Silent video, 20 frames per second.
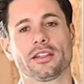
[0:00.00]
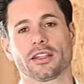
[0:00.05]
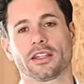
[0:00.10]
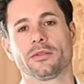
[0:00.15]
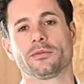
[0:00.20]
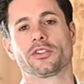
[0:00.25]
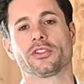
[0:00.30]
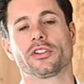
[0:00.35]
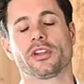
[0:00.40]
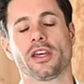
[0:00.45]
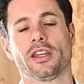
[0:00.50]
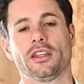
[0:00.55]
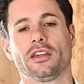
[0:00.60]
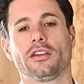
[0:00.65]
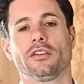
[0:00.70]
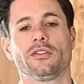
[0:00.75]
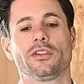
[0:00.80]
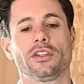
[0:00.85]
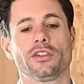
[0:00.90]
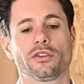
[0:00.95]
Da gibt es schon
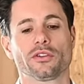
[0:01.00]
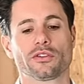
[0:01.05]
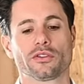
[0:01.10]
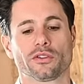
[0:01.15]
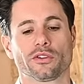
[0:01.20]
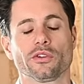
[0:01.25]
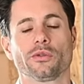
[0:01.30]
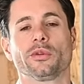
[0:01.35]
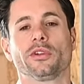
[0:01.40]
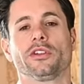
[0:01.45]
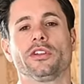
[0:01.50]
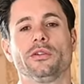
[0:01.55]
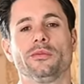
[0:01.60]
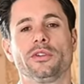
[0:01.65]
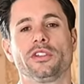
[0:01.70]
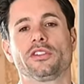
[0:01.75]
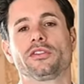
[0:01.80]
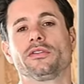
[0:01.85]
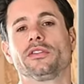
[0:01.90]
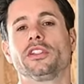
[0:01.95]
einige Videos drüber, ein
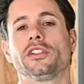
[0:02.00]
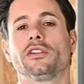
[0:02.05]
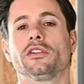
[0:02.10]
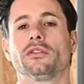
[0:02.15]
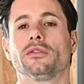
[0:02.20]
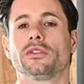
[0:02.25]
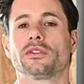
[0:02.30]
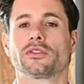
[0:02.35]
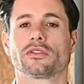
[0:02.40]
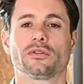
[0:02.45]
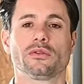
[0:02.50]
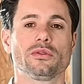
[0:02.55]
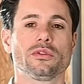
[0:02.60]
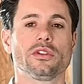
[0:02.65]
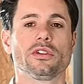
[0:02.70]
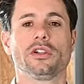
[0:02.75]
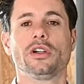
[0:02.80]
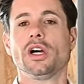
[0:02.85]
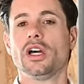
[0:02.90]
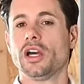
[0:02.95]
Image-Video, wo es
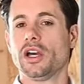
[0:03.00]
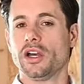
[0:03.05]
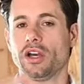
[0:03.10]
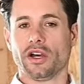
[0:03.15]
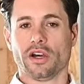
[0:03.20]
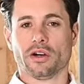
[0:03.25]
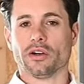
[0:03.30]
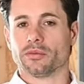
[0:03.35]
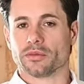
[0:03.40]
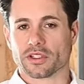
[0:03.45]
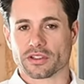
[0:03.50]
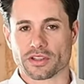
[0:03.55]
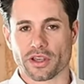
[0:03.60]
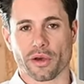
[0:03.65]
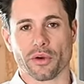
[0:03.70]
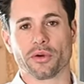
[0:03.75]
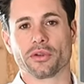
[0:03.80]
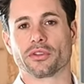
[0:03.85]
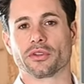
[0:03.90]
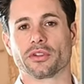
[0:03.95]
nur um das
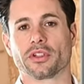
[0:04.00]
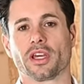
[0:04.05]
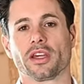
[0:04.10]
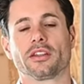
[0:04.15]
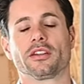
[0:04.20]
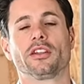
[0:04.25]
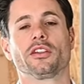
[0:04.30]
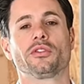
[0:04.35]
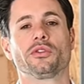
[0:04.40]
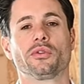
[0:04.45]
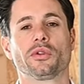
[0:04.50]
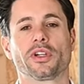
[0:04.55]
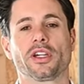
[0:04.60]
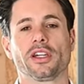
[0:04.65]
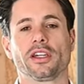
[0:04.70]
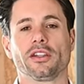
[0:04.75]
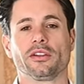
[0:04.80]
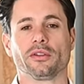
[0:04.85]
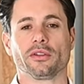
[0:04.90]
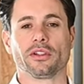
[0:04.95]
Haus und die Architektur
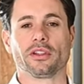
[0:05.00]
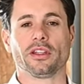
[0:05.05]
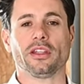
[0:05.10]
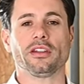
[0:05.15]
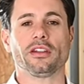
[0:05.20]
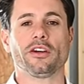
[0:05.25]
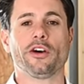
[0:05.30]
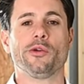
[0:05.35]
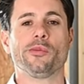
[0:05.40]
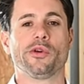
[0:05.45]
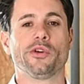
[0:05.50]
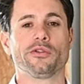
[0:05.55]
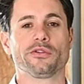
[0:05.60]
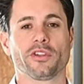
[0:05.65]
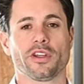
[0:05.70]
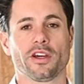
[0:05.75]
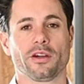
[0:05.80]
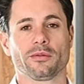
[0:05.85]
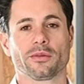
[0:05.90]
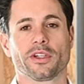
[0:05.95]
geht und
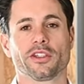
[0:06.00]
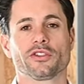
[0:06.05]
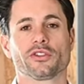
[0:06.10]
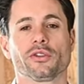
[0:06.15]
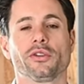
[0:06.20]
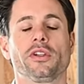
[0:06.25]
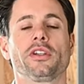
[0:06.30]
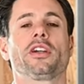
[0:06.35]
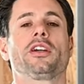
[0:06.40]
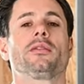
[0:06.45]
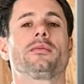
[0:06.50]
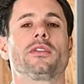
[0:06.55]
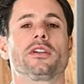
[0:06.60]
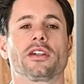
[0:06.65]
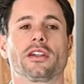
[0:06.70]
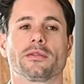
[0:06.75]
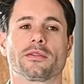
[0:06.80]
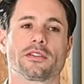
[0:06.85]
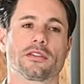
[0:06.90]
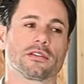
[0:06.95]
Innenraumaufnahmen ganz schöne gibt. Dann
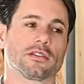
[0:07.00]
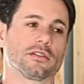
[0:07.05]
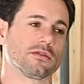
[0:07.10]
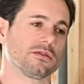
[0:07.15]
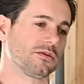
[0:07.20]
gibt es